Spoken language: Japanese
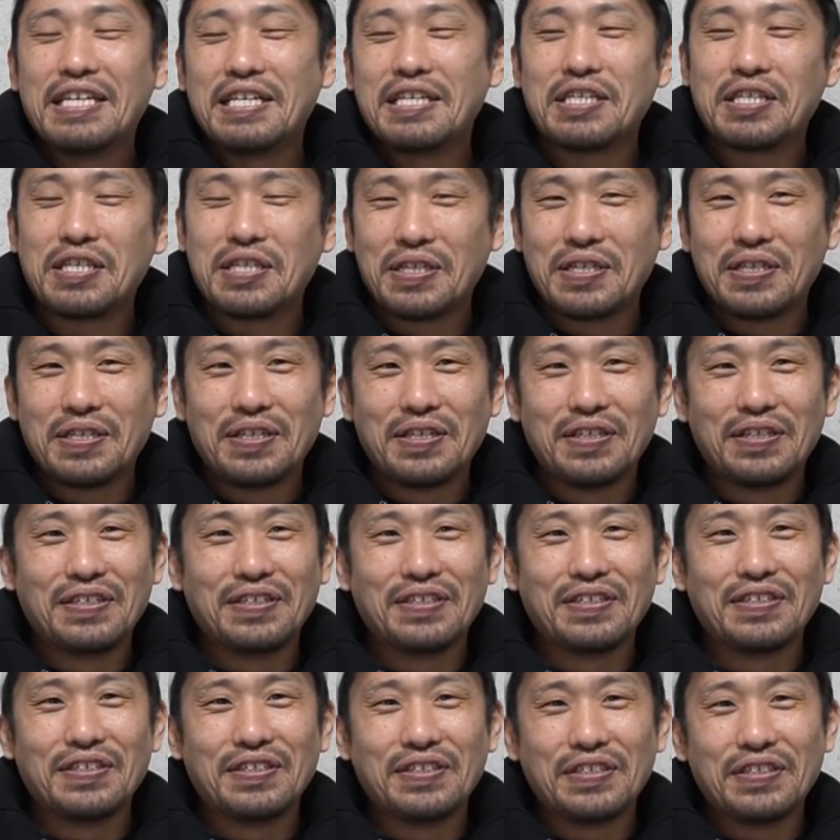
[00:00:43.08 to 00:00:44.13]
ロマチェンコが自
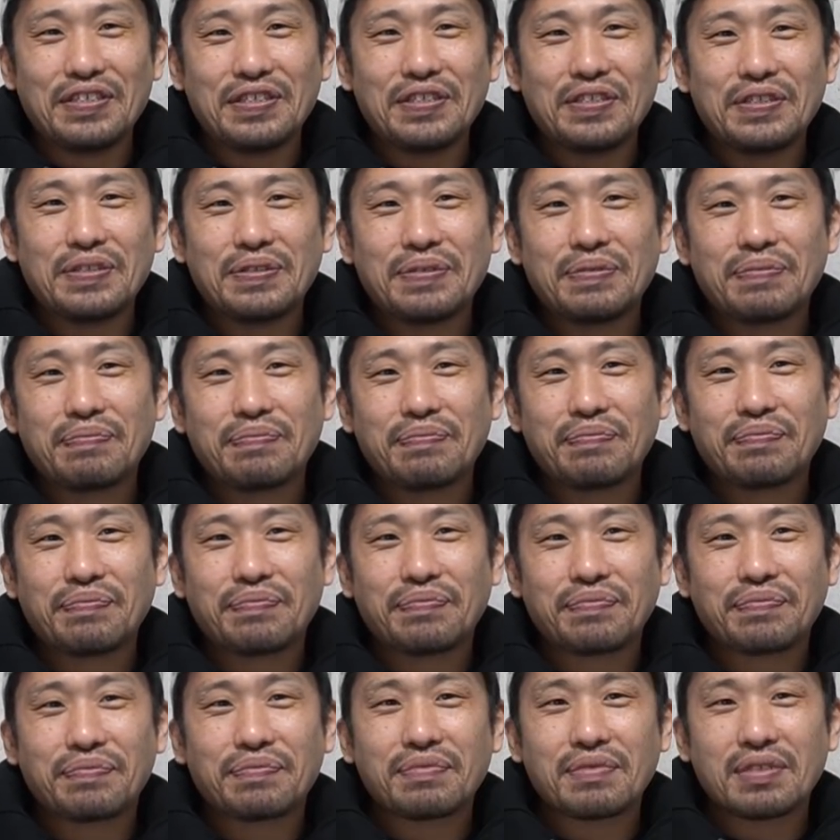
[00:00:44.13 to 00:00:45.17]
分のファイトマネーを削っ
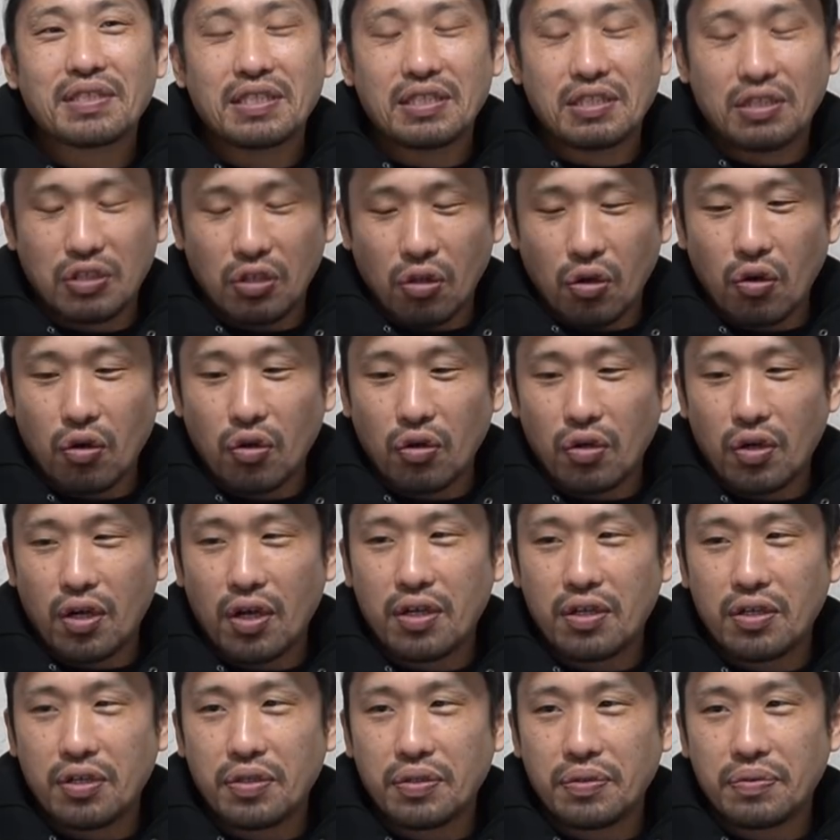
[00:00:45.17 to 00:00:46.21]
てそう
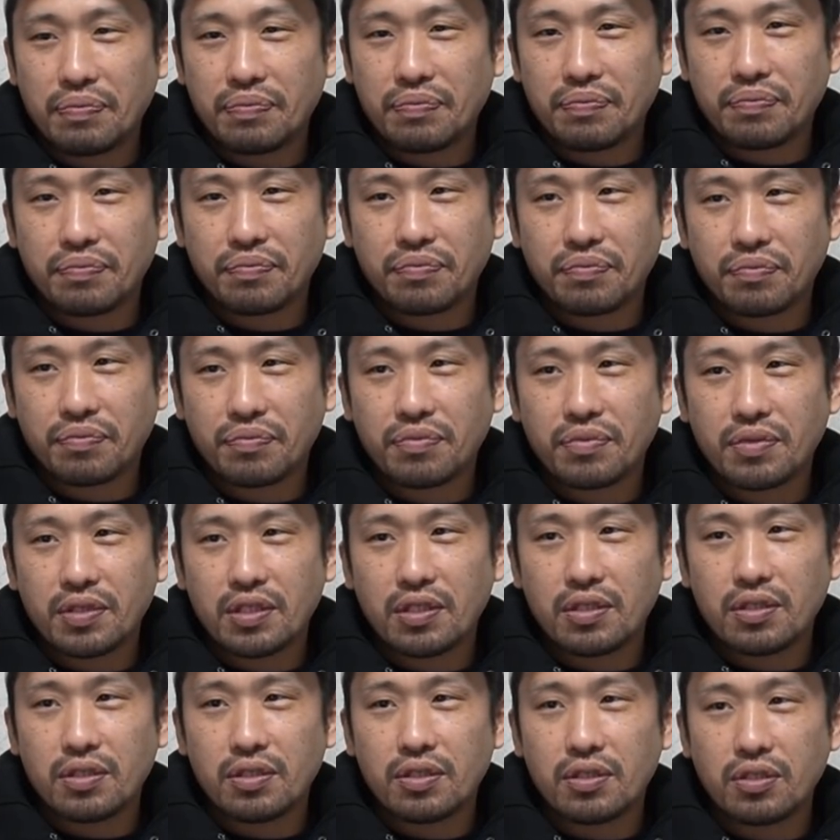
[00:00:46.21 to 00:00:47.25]
試合を成立させたっ
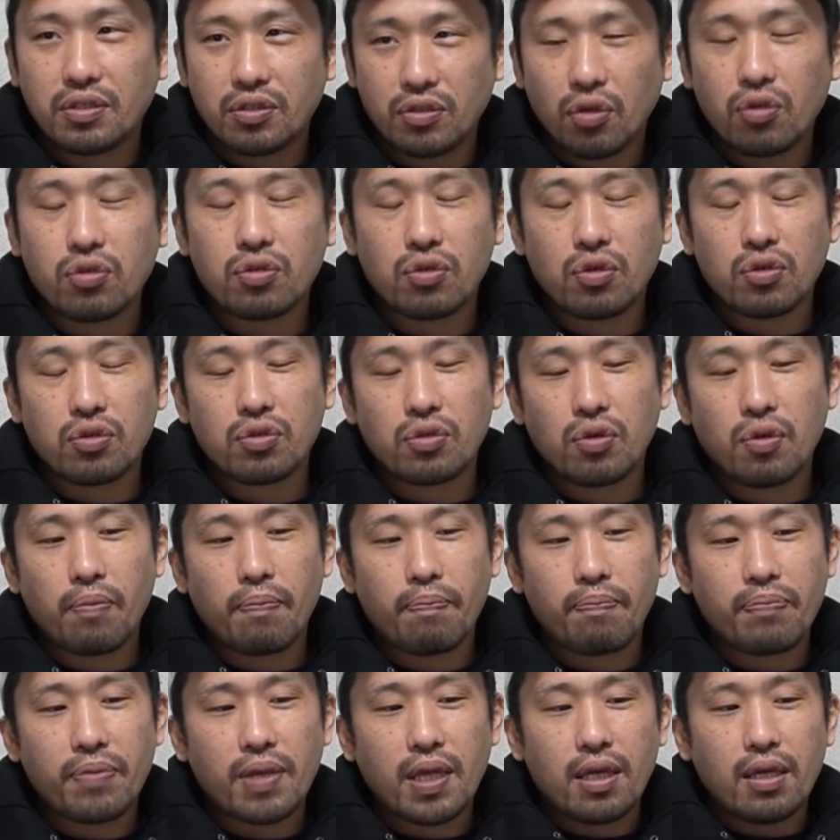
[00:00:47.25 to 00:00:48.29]
て話でしょそうそうそ
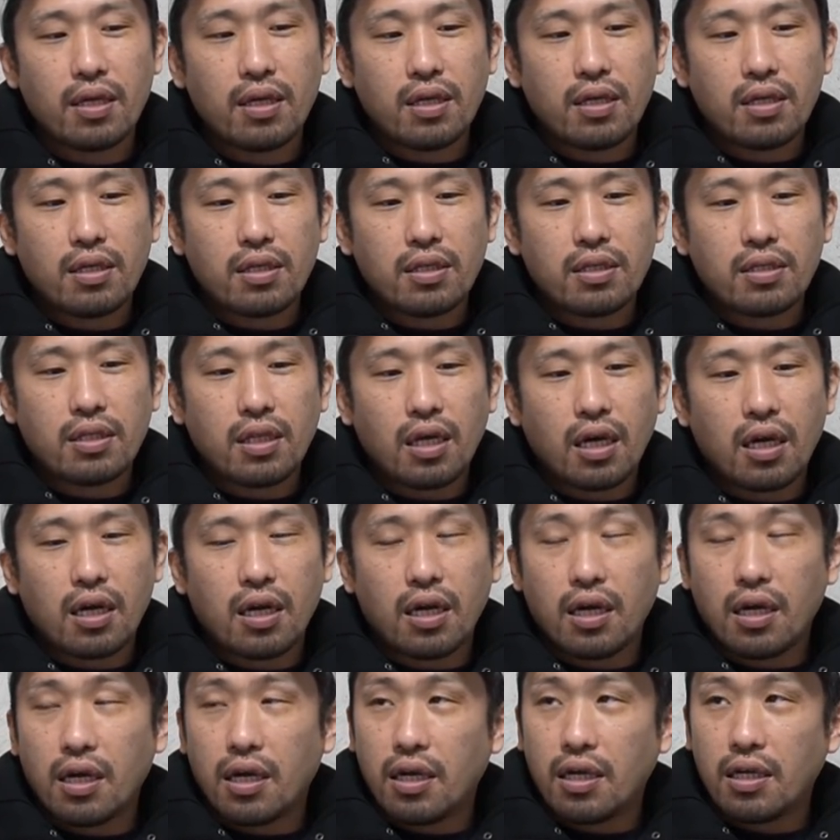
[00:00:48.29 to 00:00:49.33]
うだか
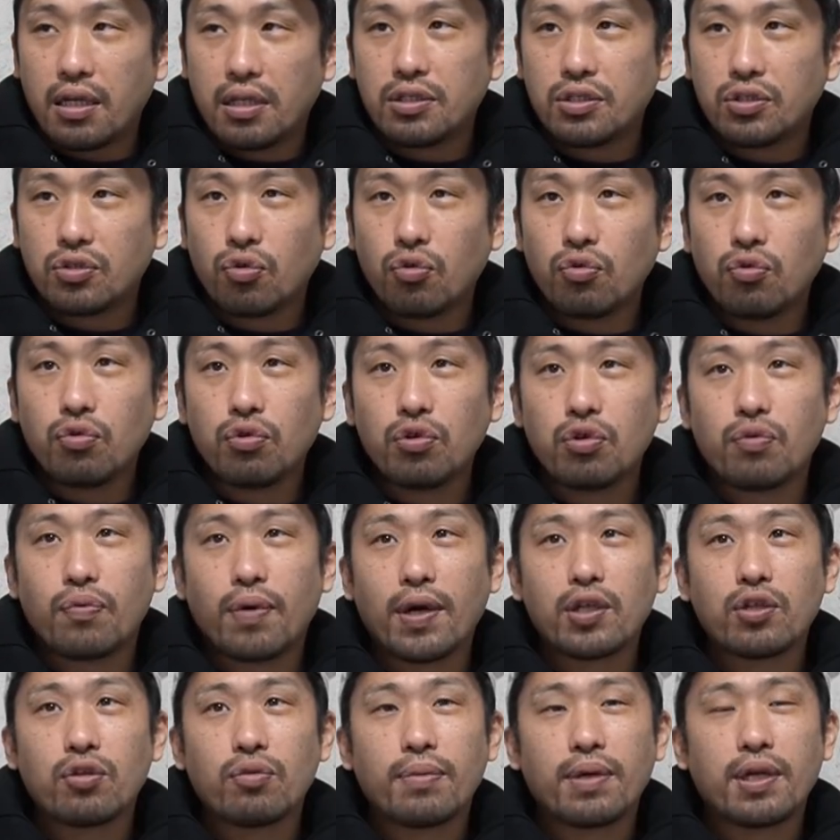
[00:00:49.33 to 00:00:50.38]
らその時の
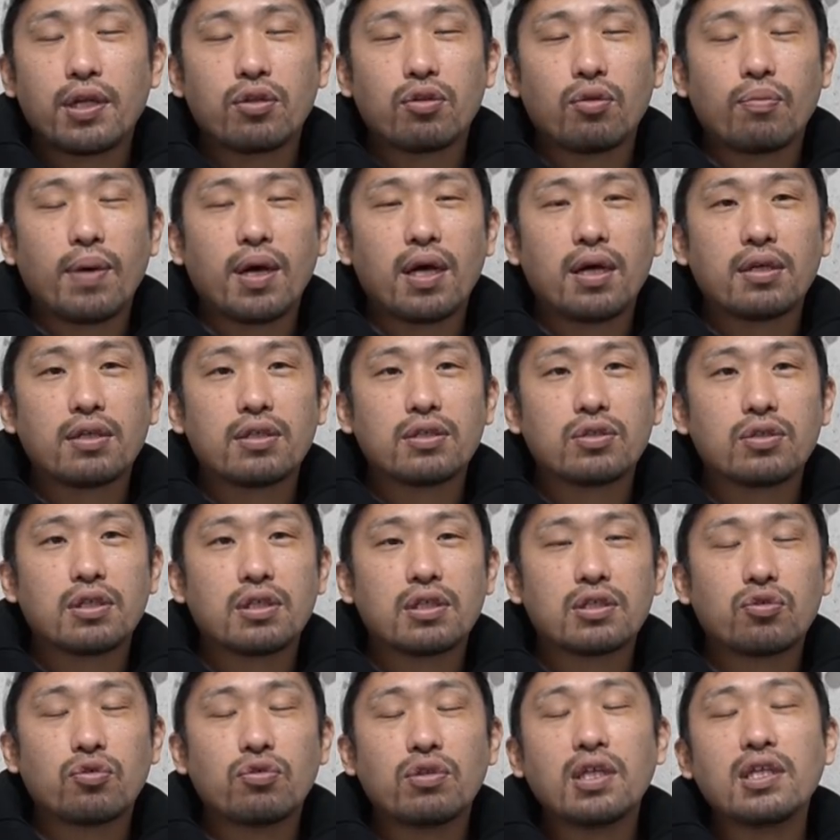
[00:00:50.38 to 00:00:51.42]
ファイトマネーとまあ
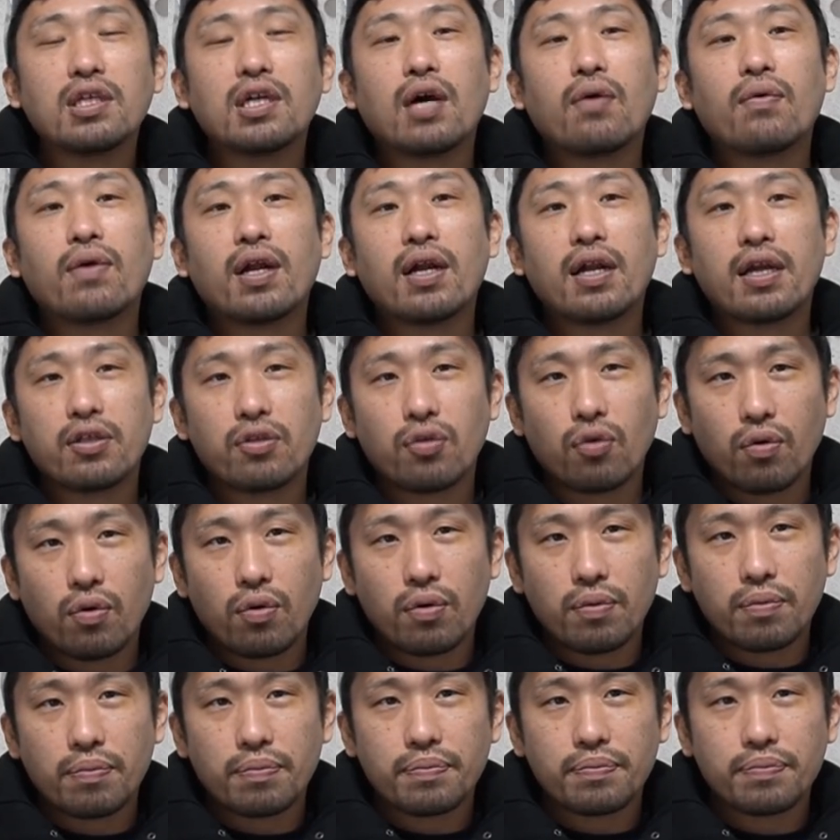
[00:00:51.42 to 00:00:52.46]
そんなに変わらないと
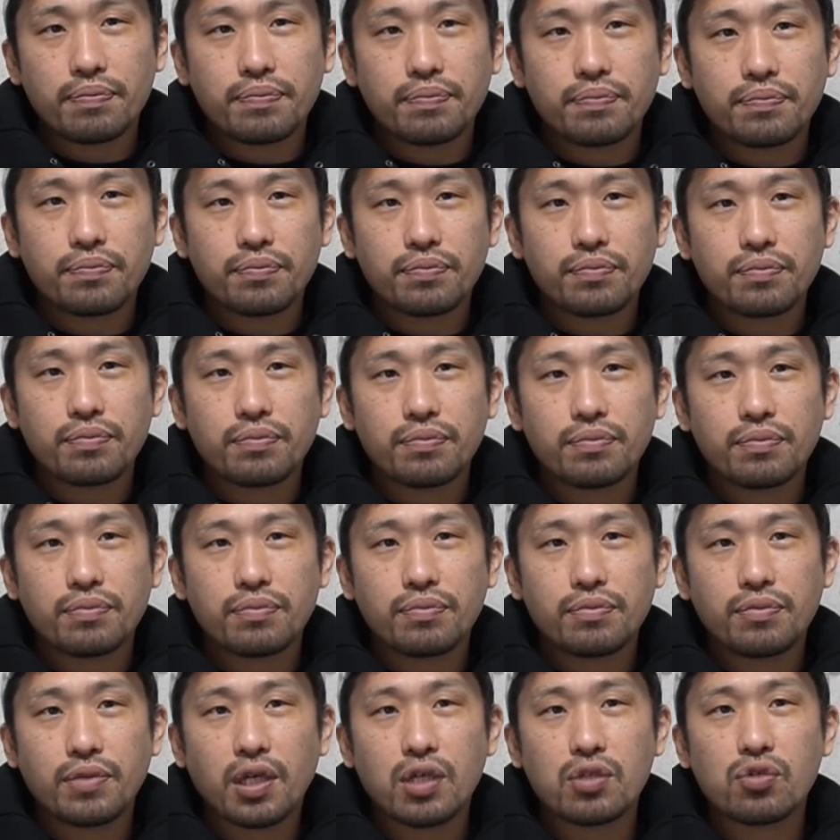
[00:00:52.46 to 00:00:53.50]
なんでだ
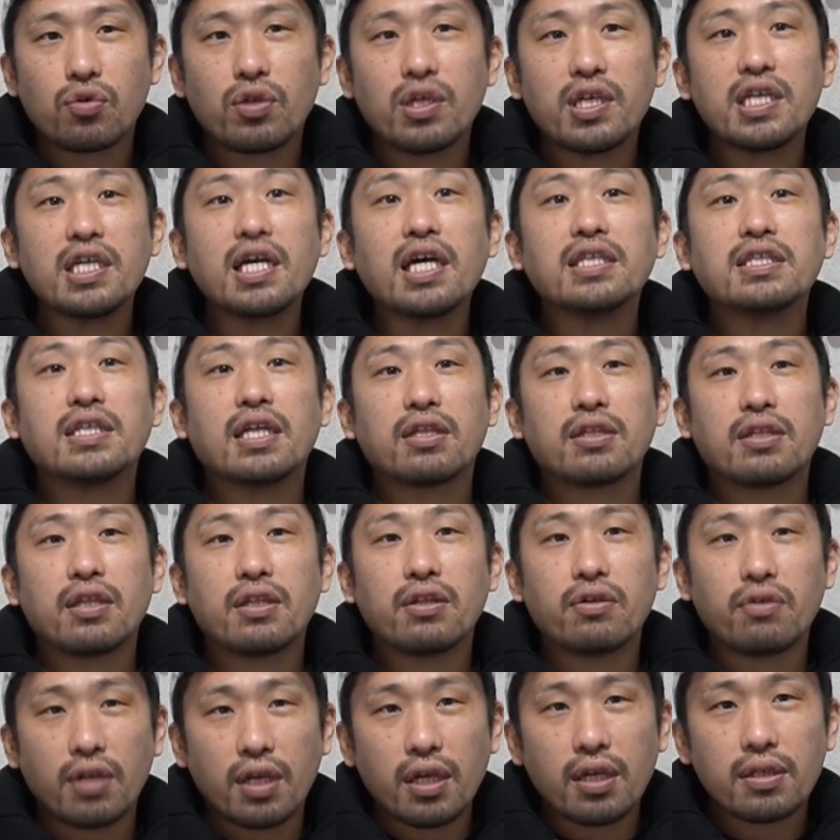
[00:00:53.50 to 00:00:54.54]
とてかそれ以外になって
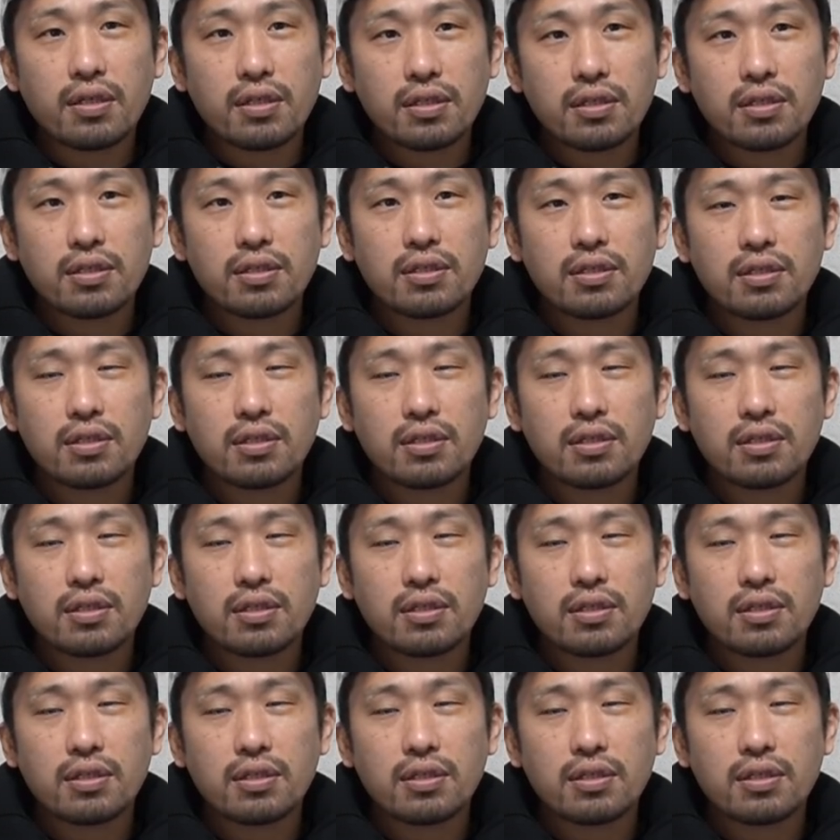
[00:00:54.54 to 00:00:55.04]
んだよね、うん、